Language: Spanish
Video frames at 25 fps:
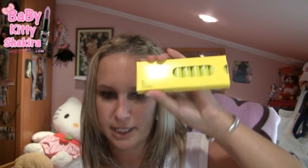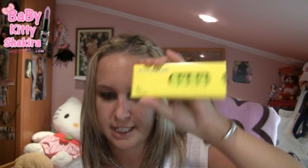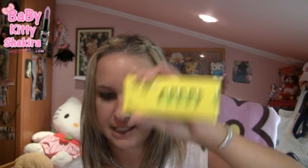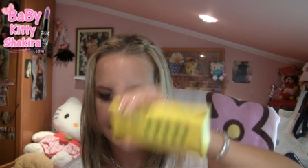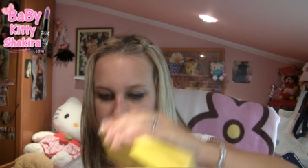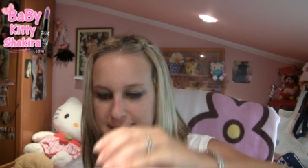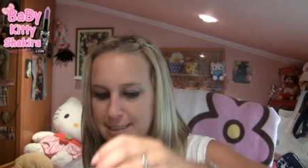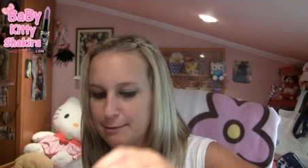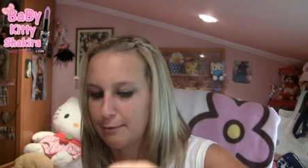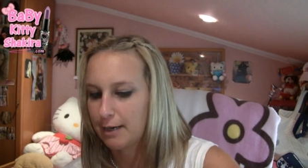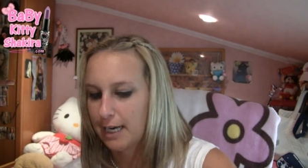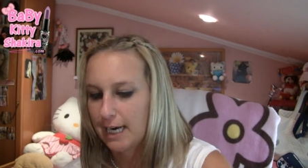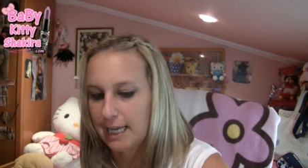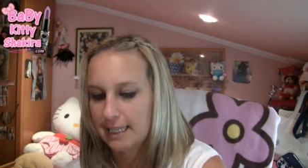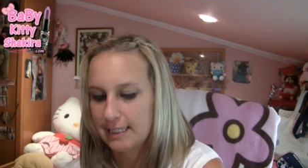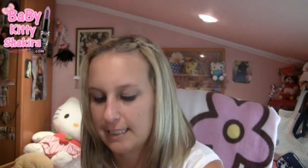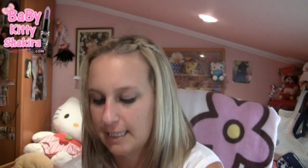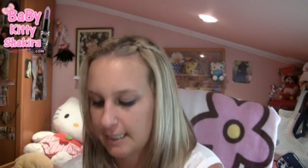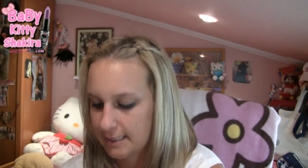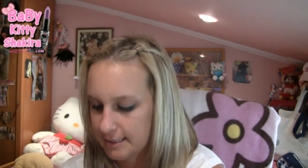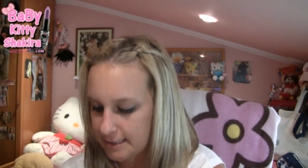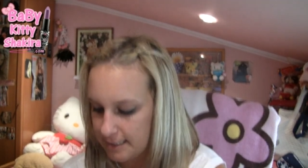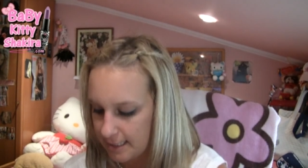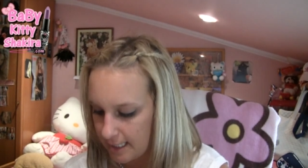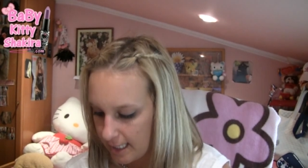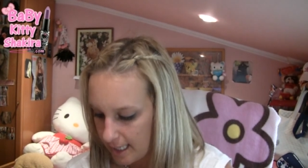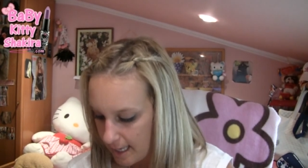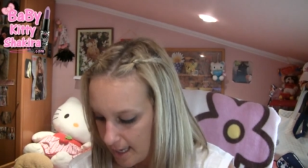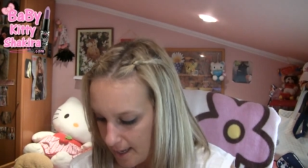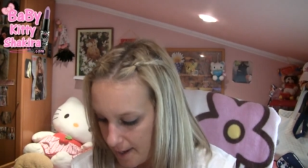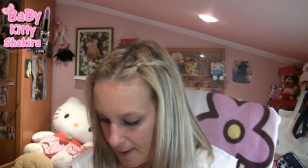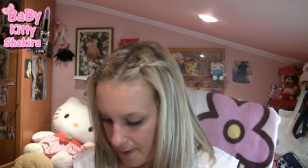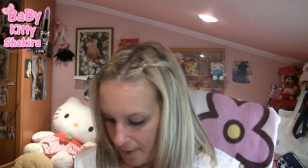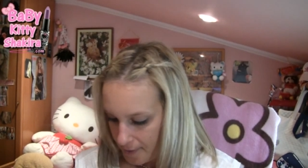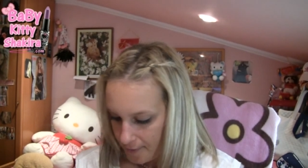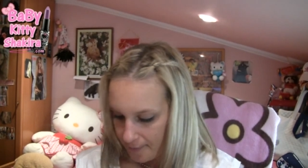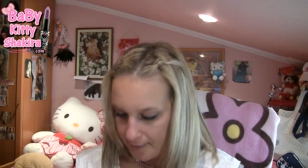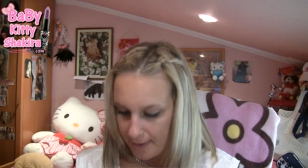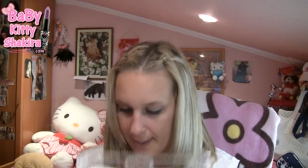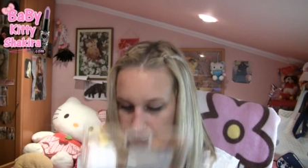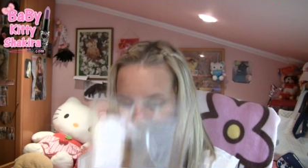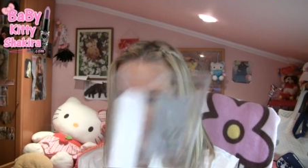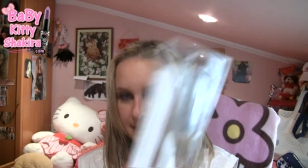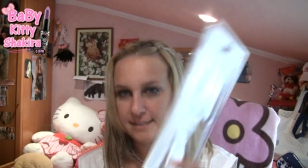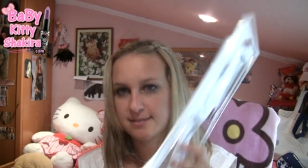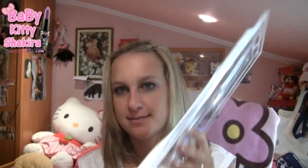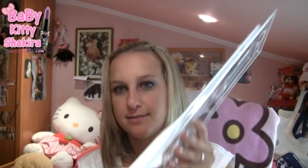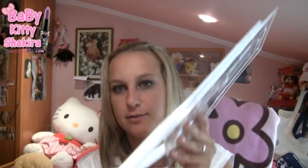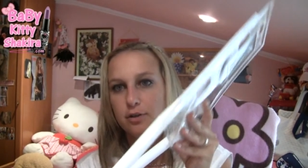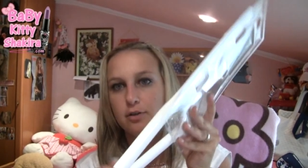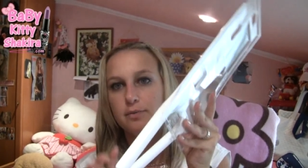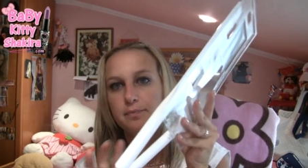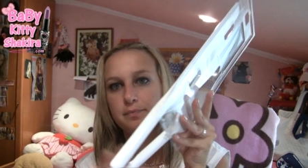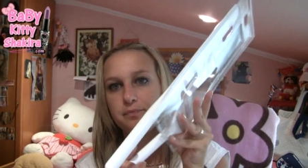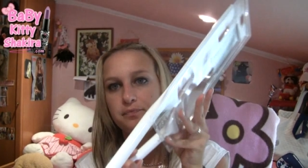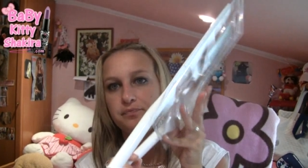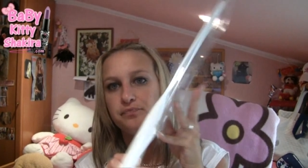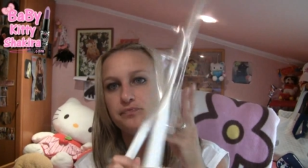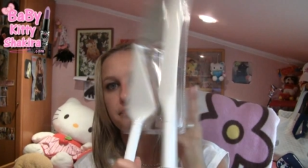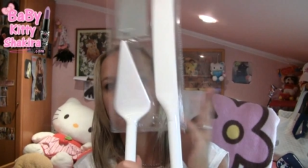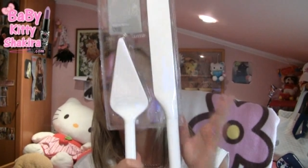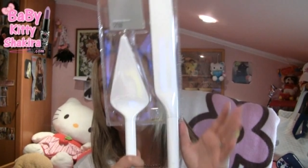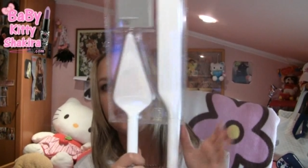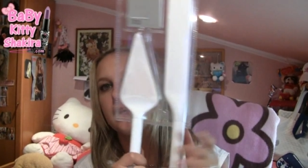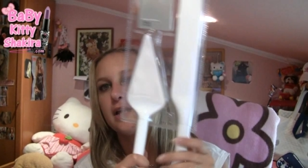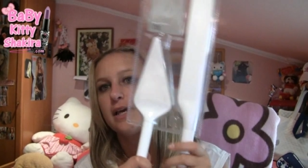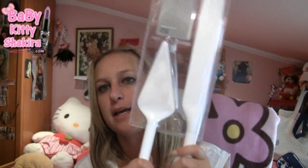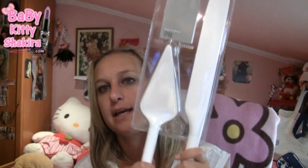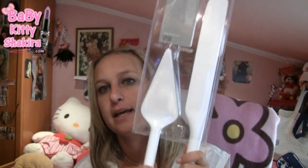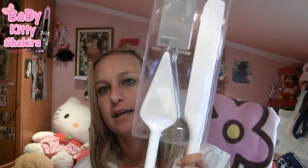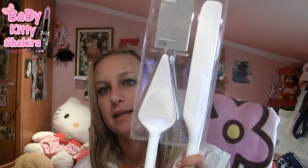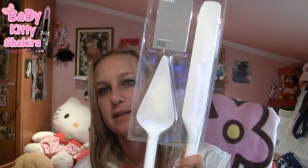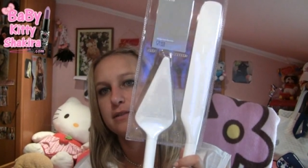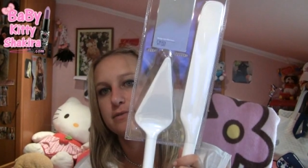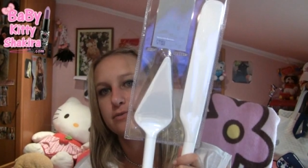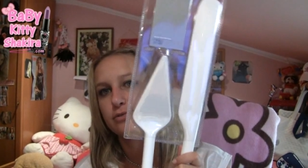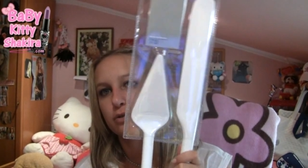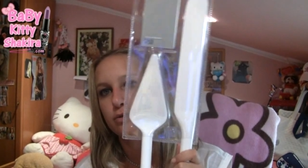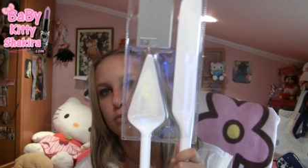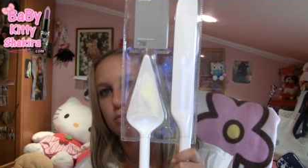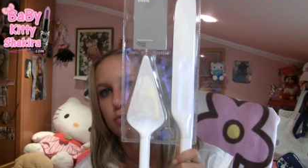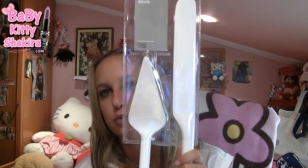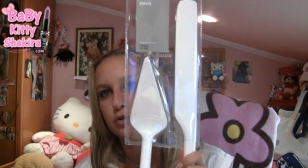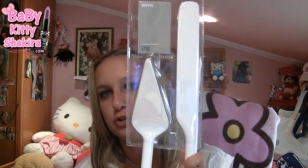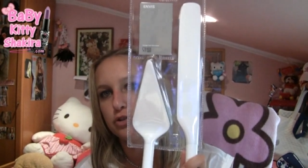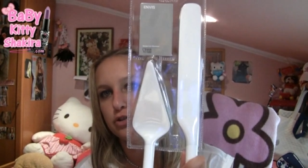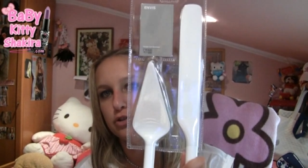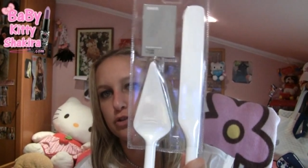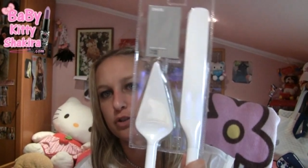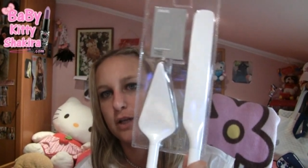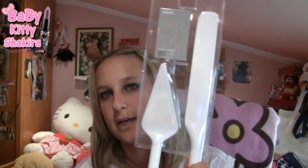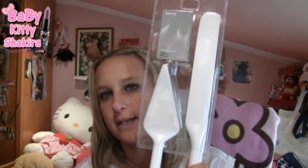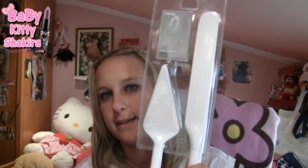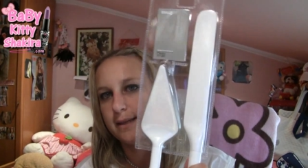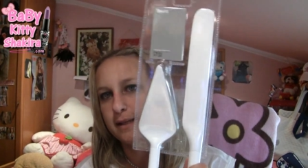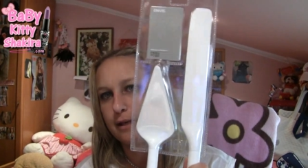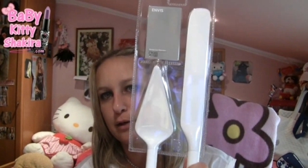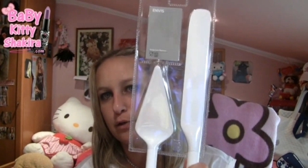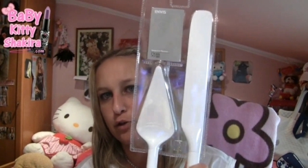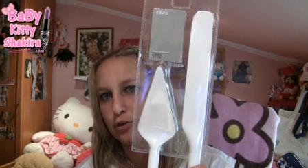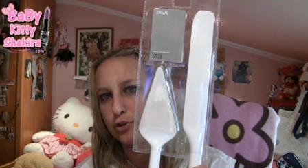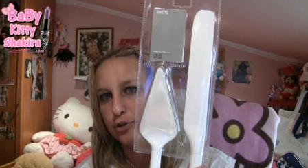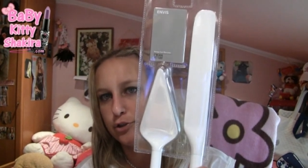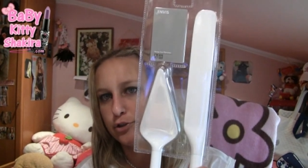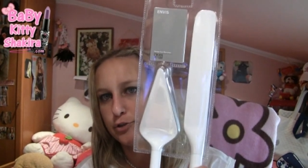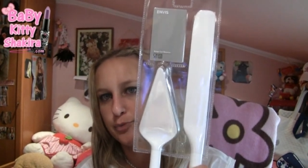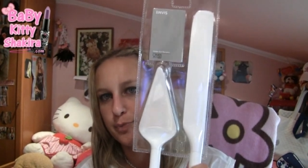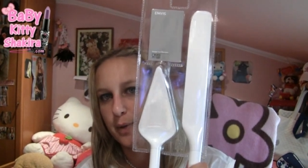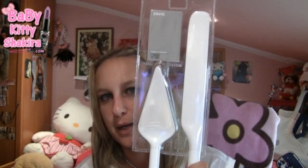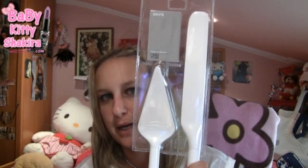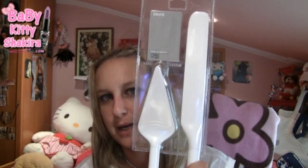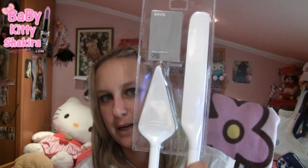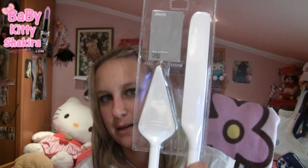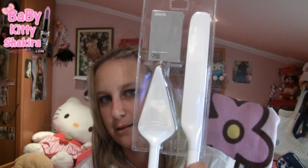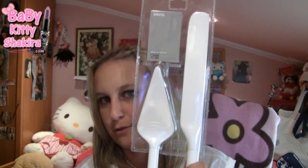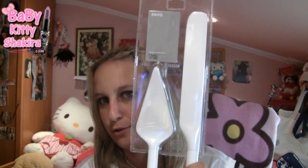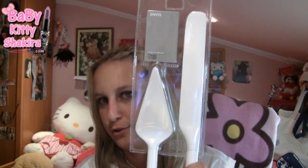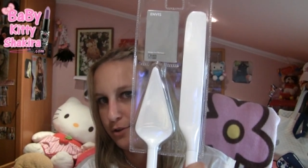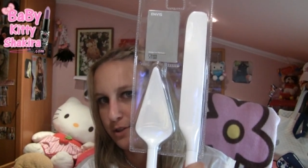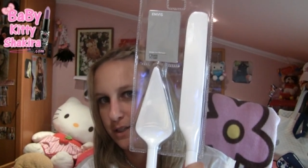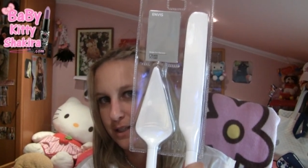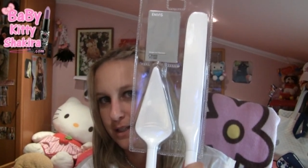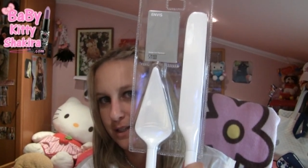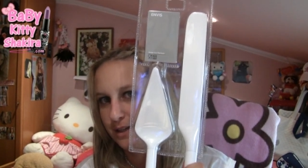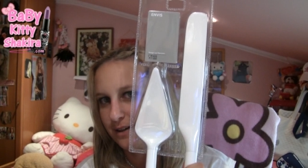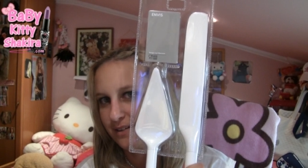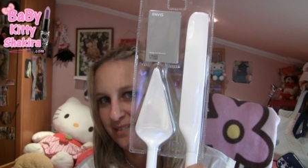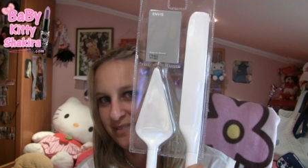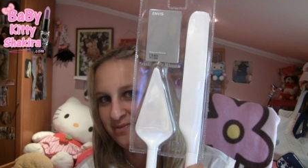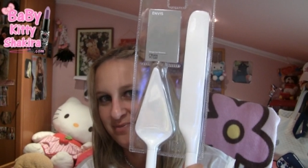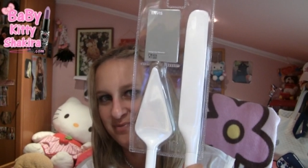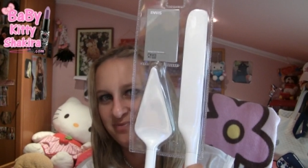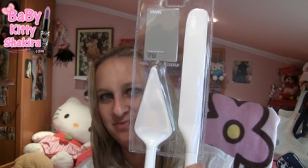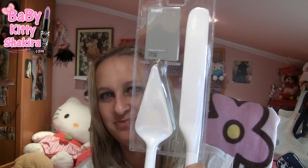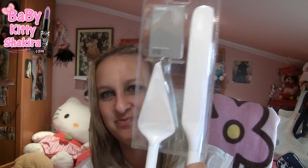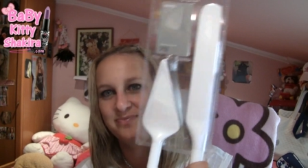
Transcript: bonitas y baratas. Y esto, que son pues dos artilugios para la cocina,